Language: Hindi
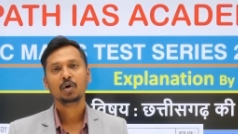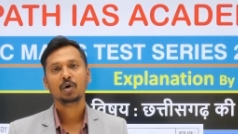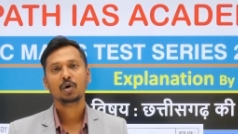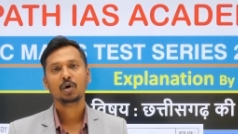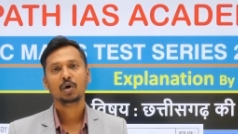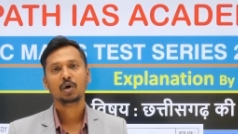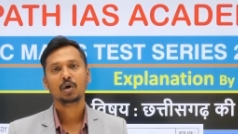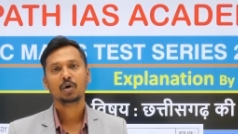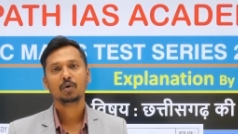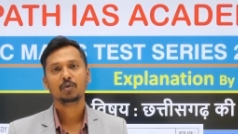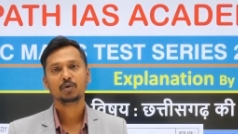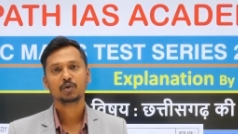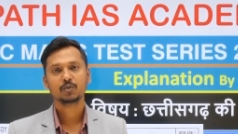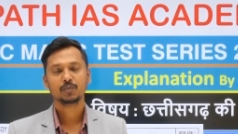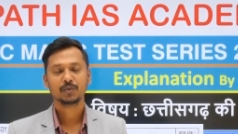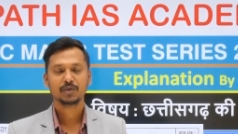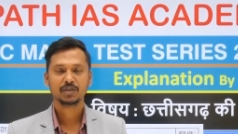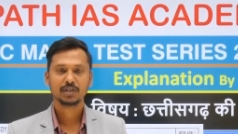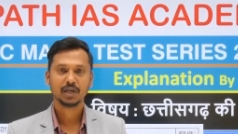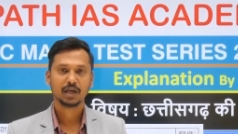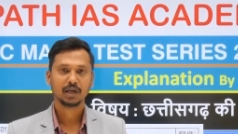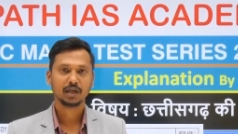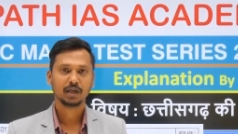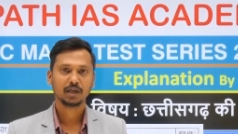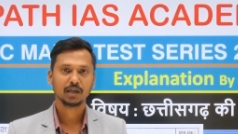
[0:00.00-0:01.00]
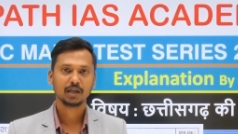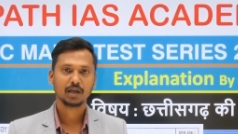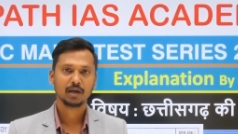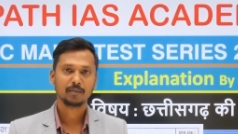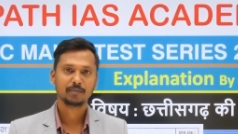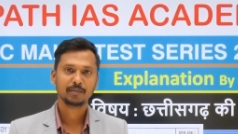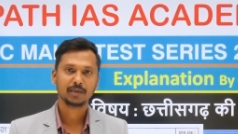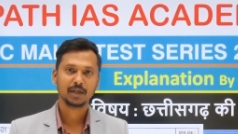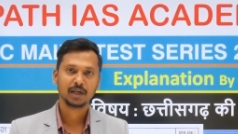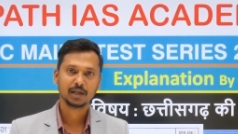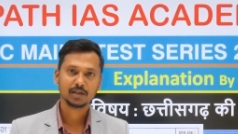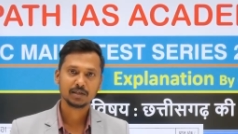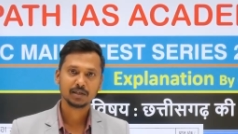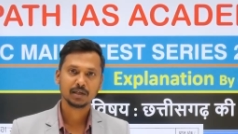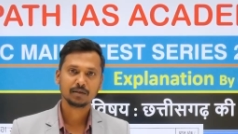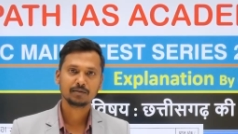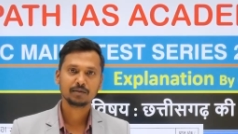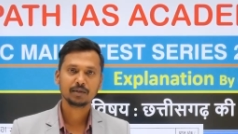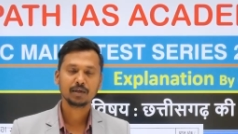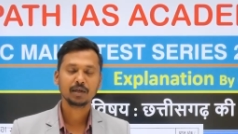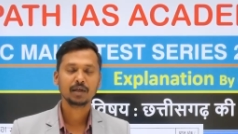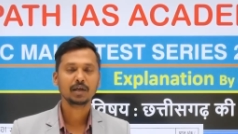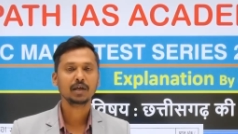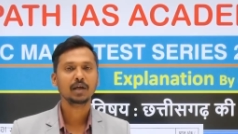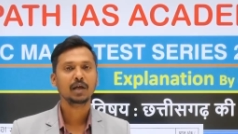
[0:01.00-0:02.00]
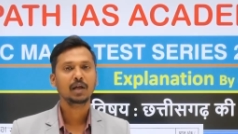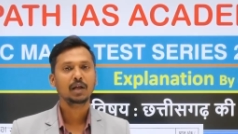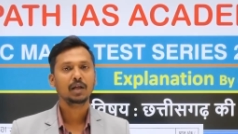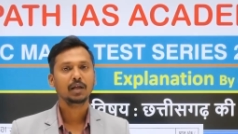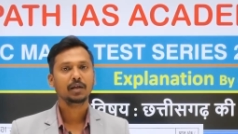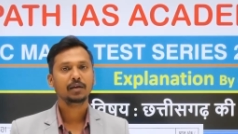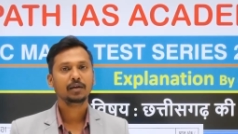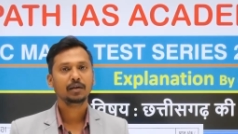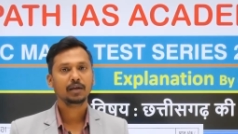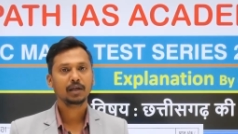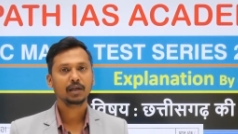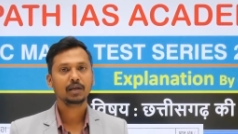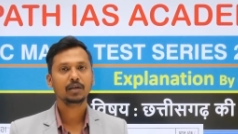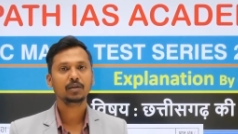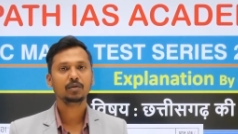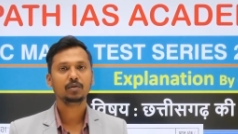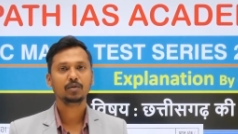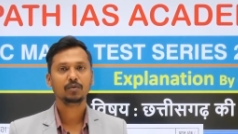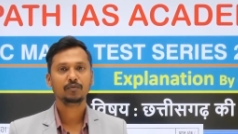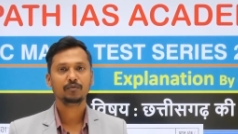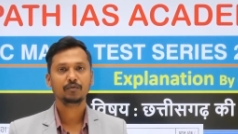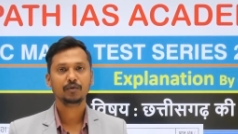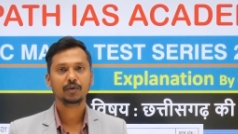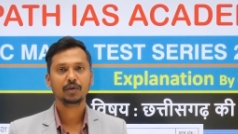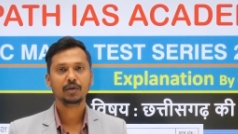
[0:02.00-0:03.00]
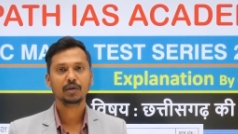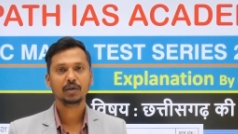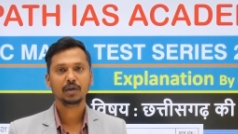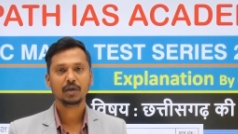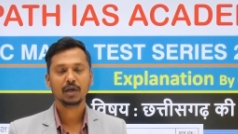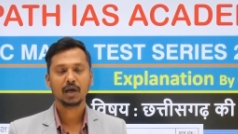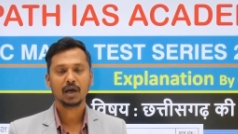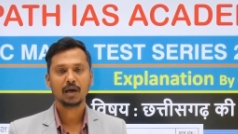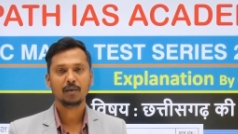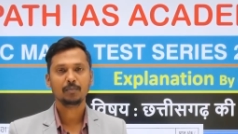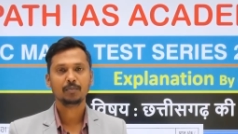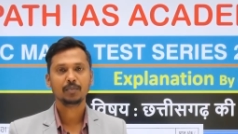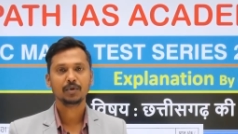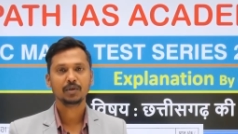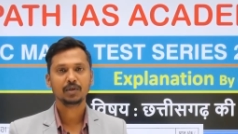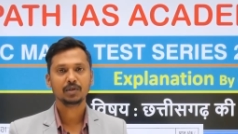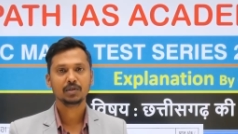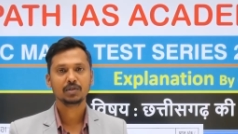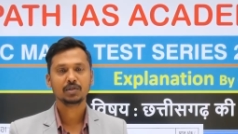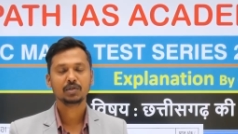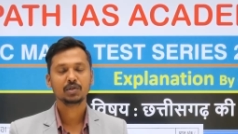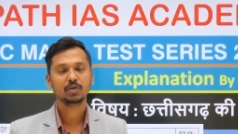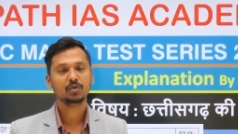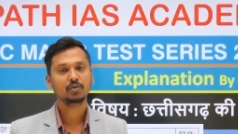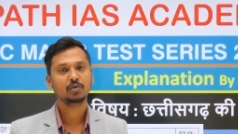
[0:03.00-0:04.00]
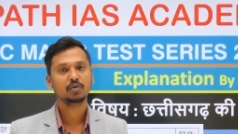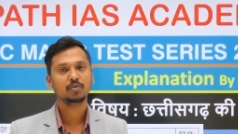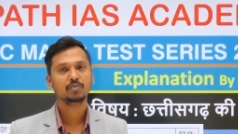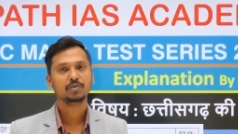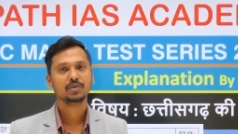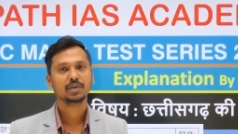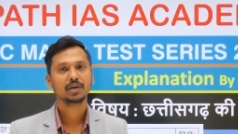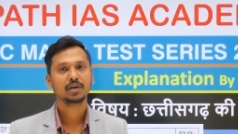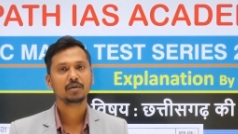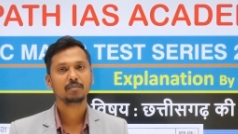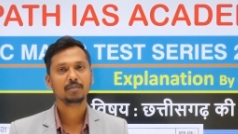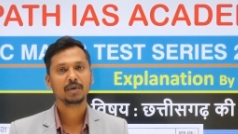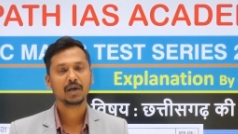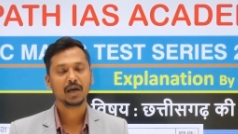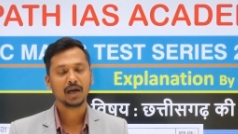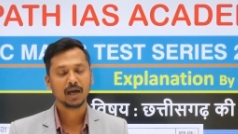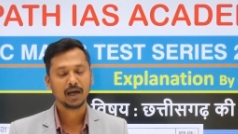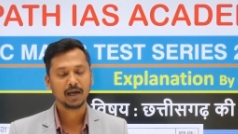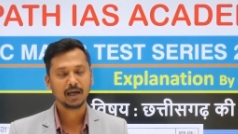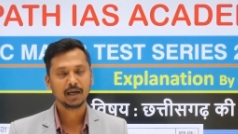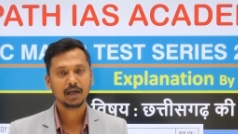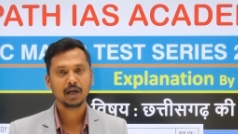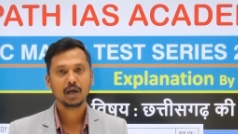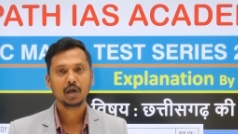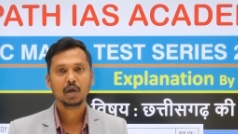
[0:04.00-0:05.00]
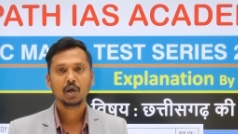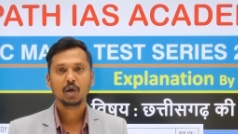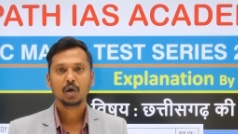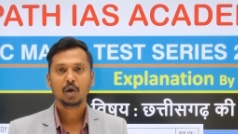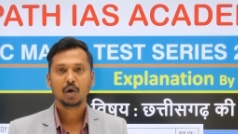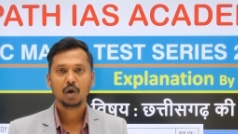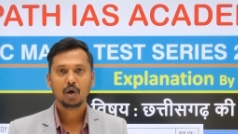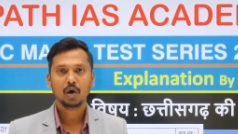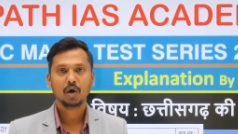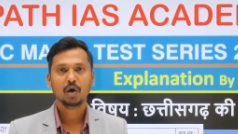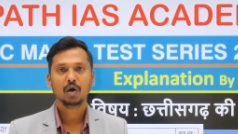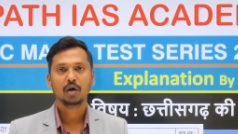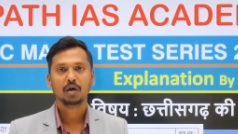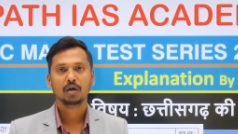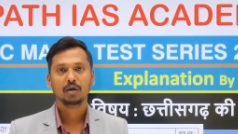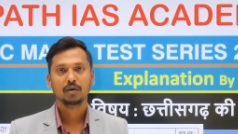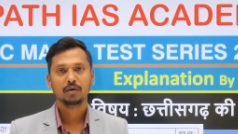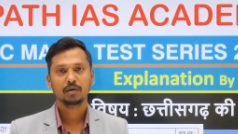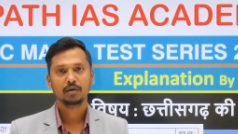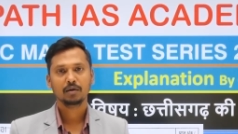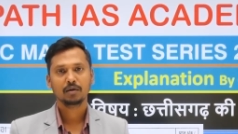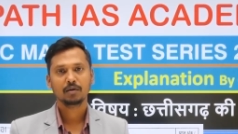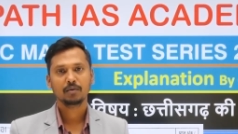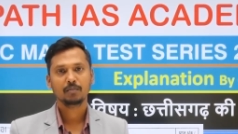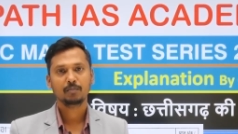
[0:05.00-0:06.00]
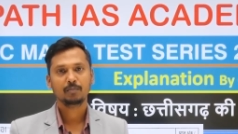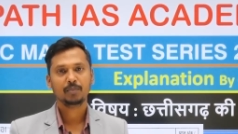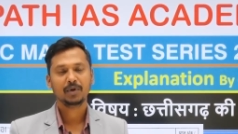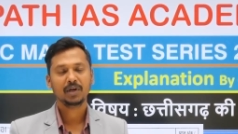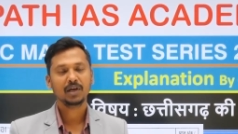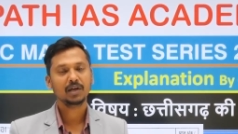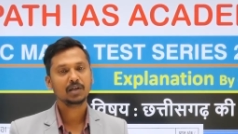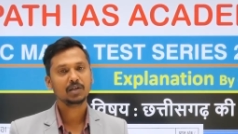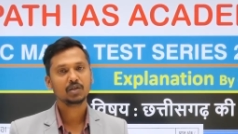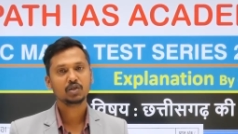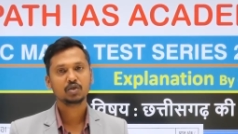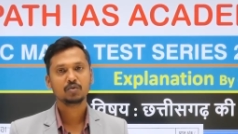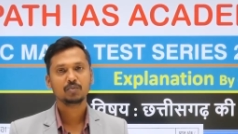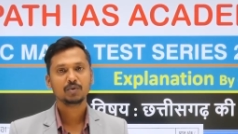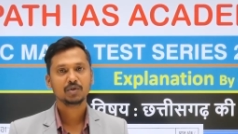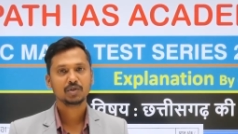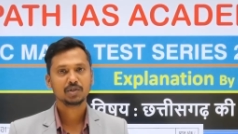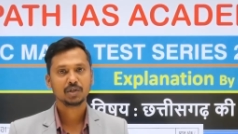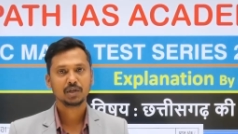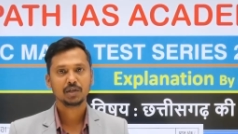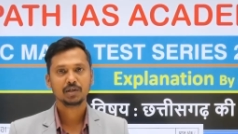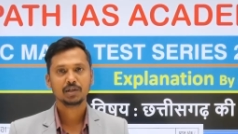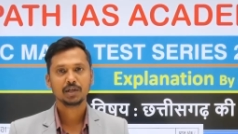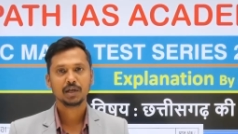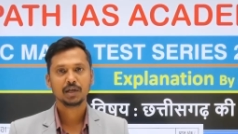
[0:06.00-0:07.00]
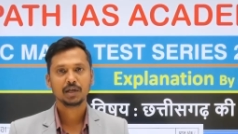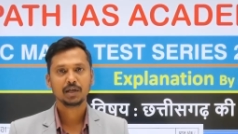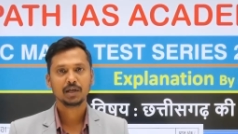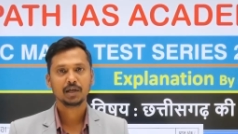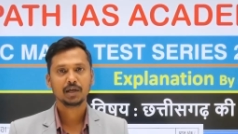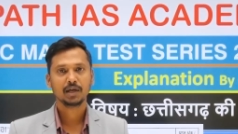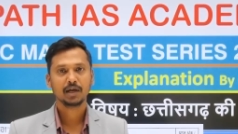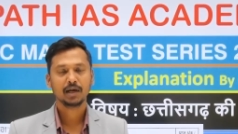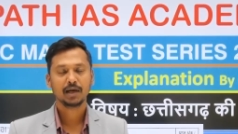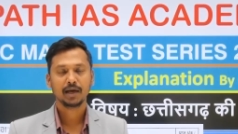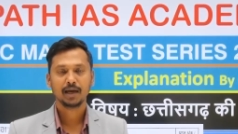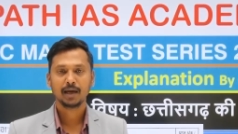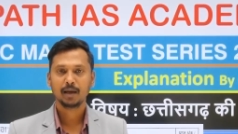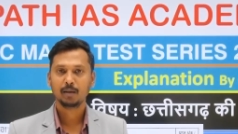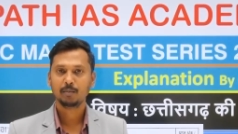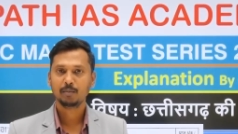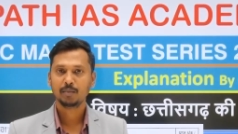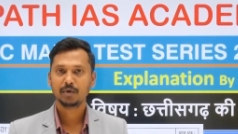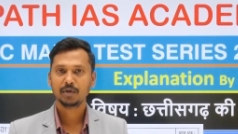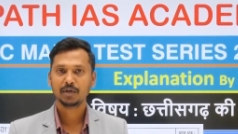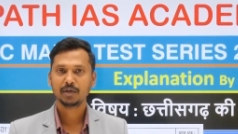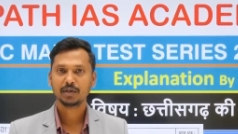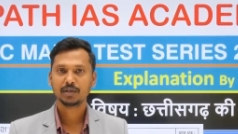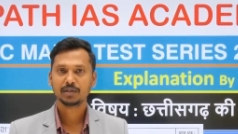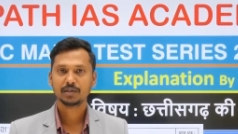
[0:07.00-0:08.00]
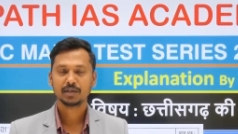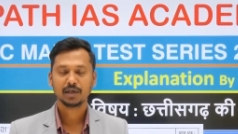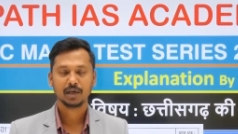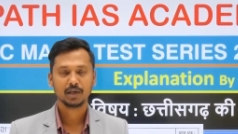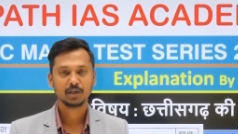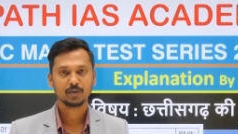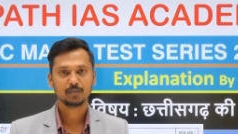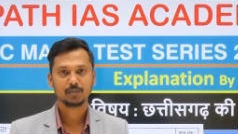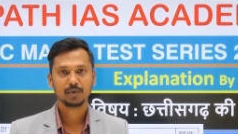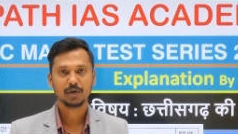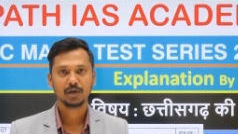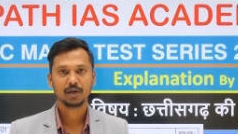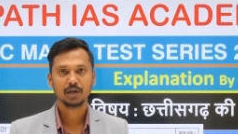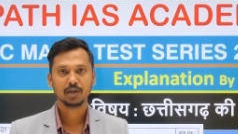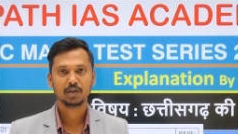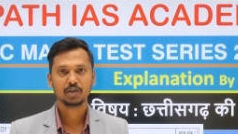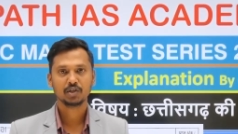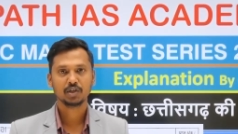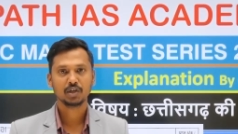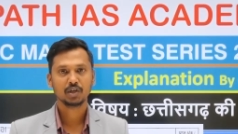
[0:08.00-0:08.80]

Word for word: और उसमें जा के आप देख सकते हैं नहीं तो फिर आप इस यूट्यूब चैनल में आएँ और प्लेलिस्ट में चले जाइएगा एम टी एस एक्सप्लेनेशन